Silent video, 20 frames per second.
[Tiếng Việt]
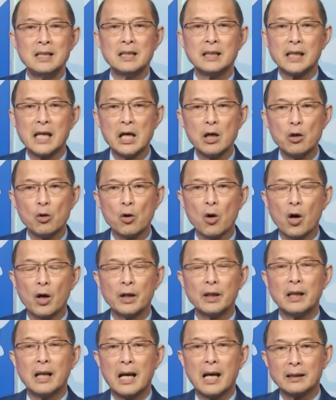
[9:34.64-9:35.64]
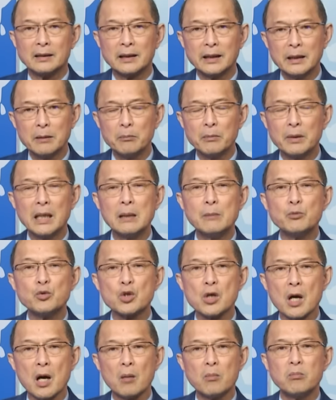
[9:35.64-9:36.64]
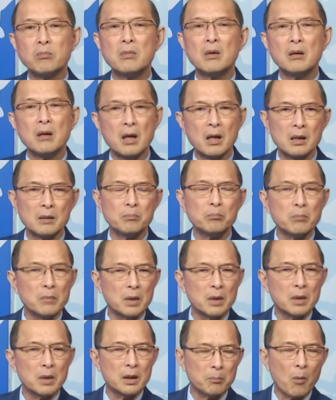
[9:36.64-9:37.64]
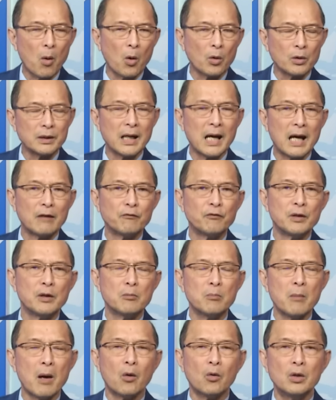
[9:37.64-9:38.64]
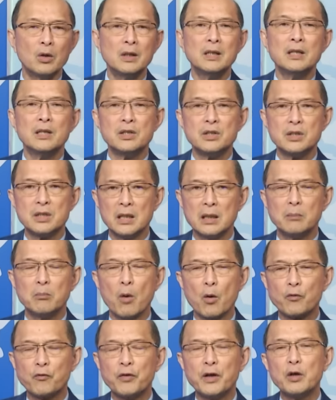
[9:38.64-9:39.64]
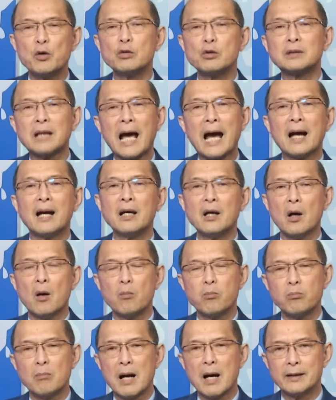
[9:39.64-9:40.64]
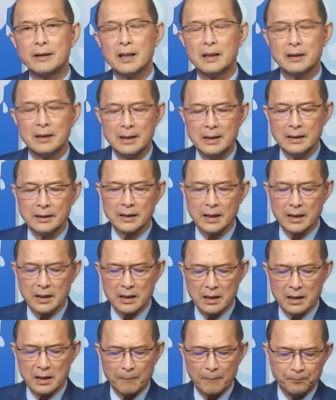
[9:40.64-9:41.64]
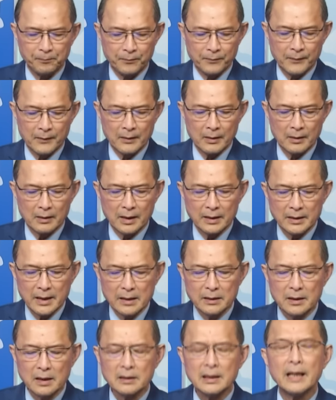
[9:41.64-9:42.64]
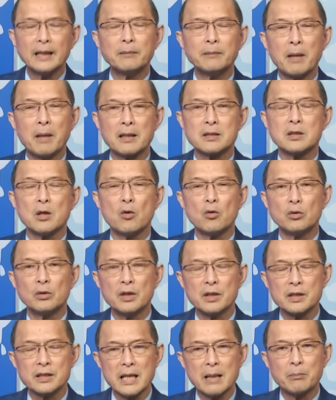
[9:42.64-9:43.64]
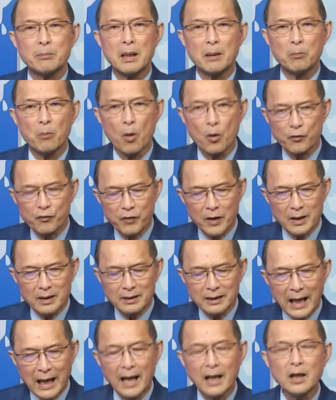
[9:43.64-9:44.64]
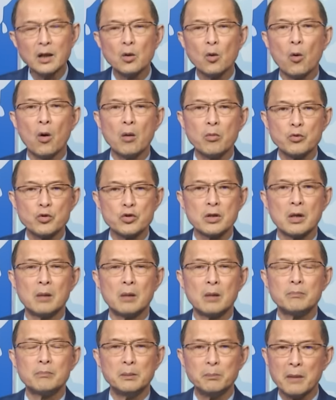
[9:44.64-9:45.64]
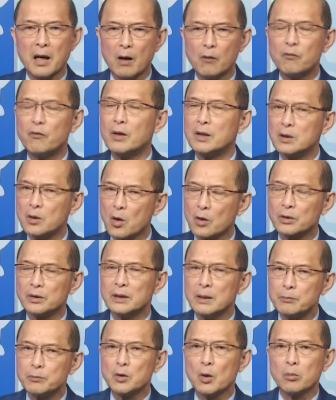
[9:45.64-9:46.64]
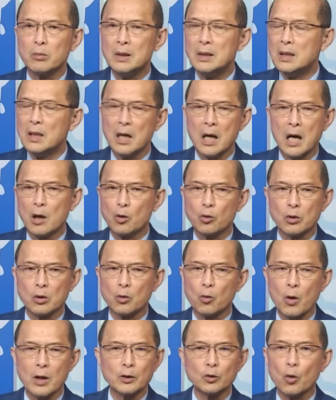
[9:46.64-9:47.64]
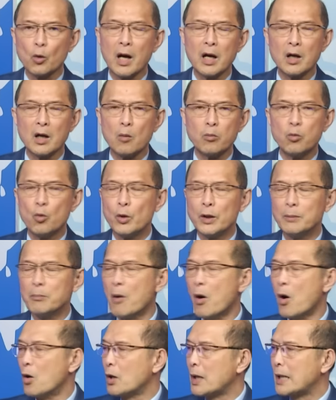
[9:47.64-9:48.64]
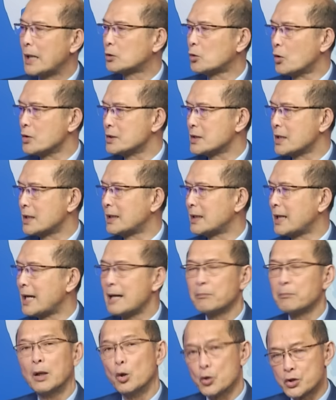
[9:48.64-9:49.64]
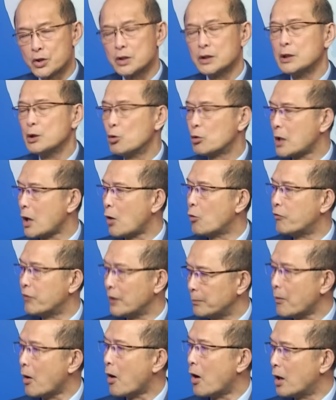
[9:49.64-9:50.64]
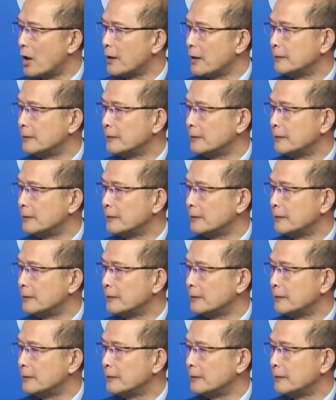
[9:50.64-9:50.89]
kêu gọi là tìm kiếm cho ông hơn 11.000 phiếu bầu, chỉ một phiếu thắng ông Biden. Thì à, cái tin tức này mặc dầu được xem là một phần thắng của ông Trump nhưng mà ông vẫn còn tiếp tục à, quan tòa không hủy bỏ các tội danh khác mà luật sư yêu cầu phải bỏ.